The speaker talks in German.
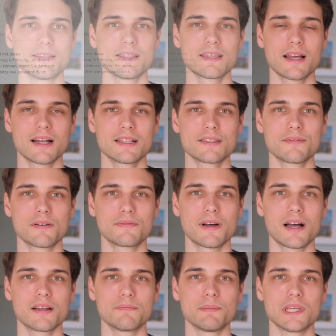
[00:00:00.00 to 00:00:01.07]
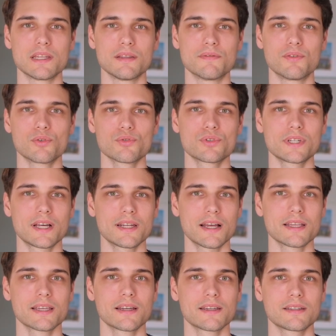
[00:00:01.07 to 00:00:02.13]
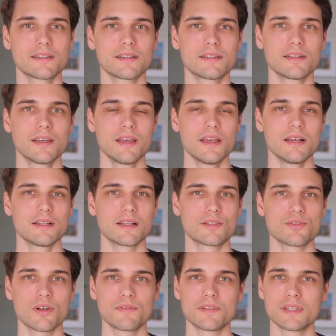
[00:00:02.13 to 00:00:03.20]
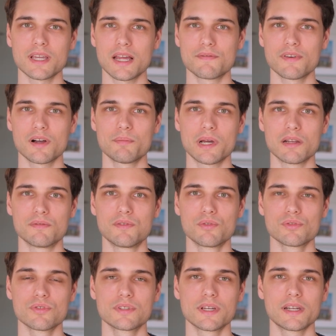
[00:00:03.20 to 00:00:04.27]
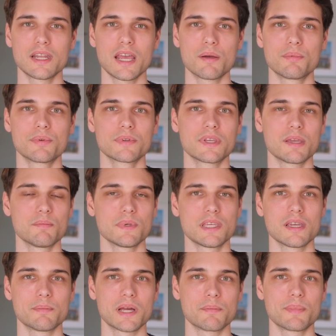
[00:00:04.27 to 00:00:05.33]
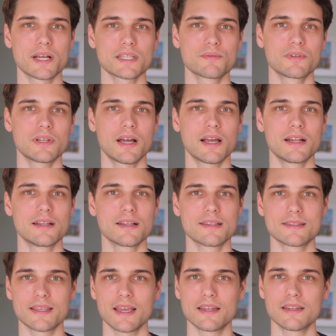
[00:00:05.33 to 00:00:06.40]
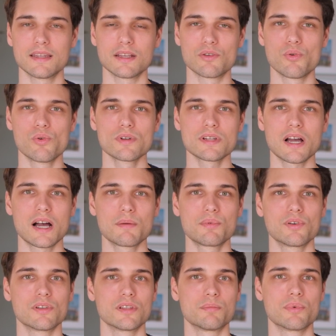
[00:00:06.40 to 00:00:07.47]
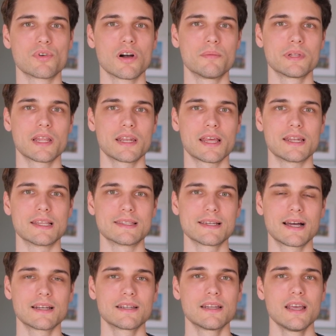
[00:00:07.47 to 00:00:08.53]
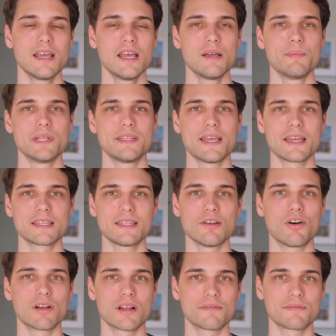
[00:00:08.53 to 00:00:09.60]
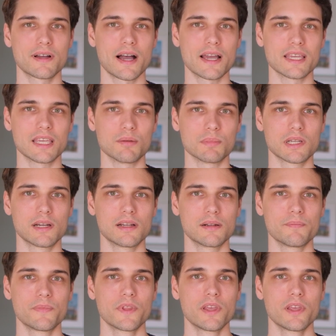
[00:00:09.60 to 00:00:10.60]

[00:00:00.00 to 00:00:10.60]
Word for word: Sicherheitsverfahren mir die Fototan eingerichtet. Dazu öffne ich einfach meine Fototan-App, gebe hier mein Passwort ein, scanne den Code ab und ich bekomme dann eine TAN, mit der ich die Order freigeben kann.